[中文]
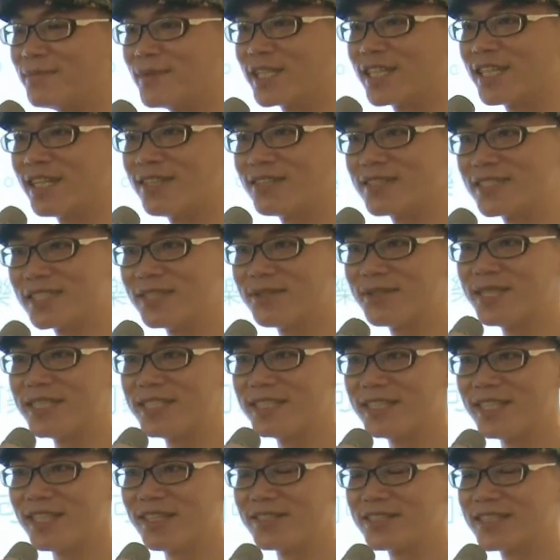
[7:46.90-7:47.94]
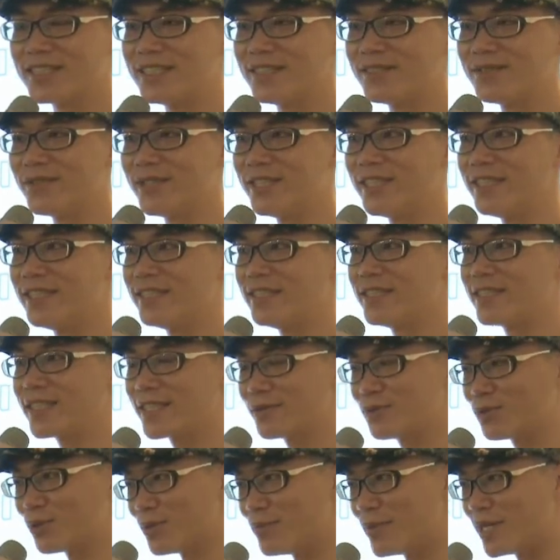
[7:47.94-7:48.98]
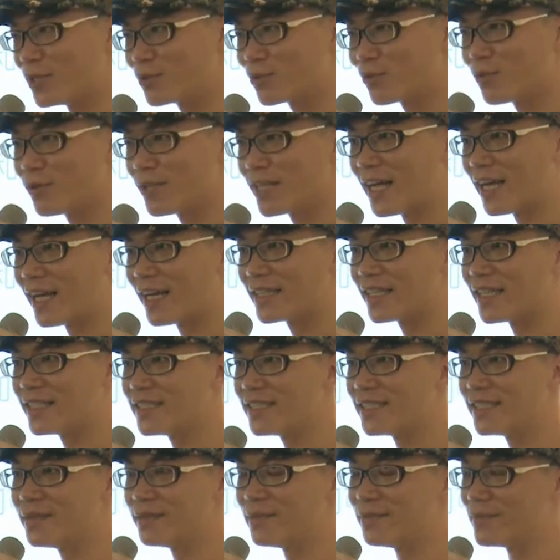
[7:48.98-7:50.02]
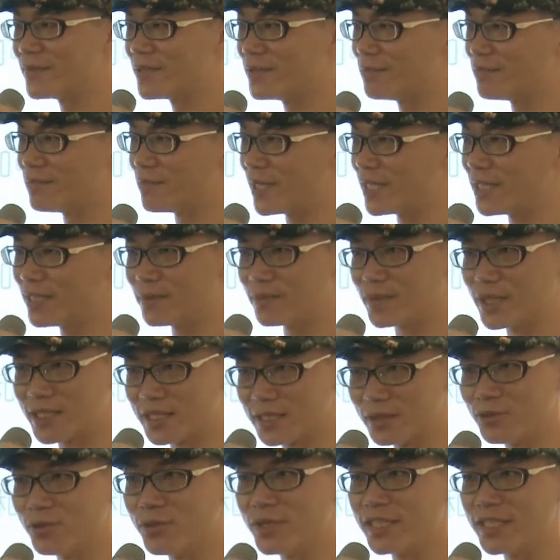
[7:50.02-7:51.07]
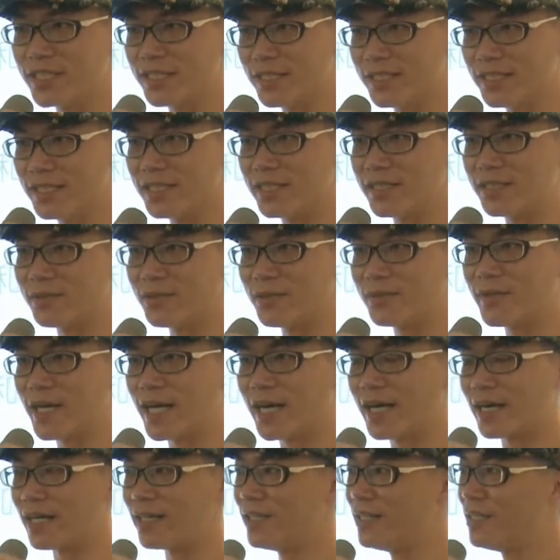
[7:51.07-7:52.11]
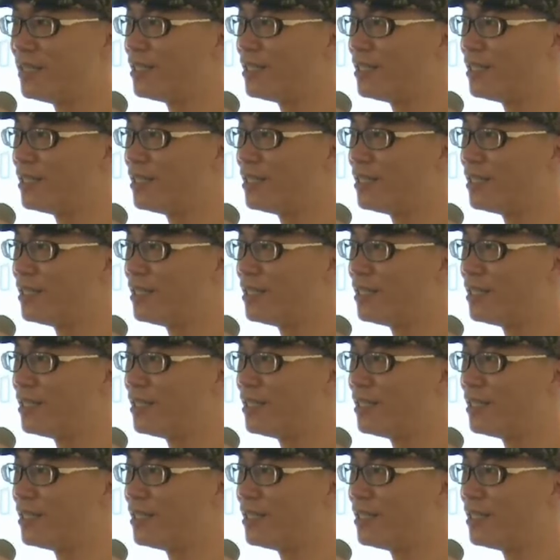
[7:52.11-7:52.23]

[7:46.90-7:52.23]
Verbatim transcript: 你们看到这个会笑，是因为这个准没错啦，但是没什么资讯意义，对吧？